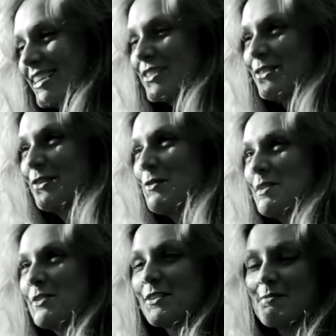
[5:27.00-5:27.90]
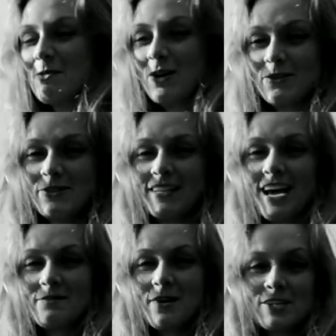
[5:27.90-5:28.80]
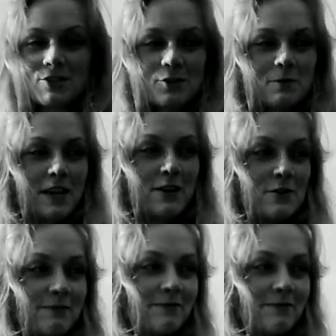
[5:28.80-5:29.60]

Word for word: junto comigo que mora no andar abaixo do meu.